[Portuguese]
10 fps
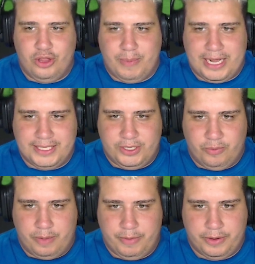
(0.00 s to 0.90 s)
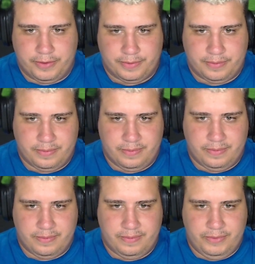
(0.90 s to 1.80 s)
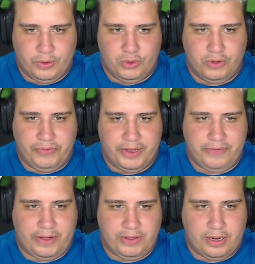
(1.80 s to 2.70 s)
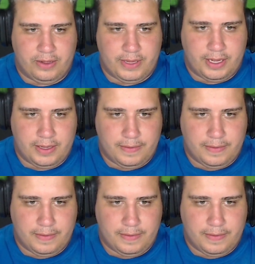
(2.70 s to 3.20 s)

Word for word: do Brasil, meu amigo. E eu não tô falando de falta não, tá?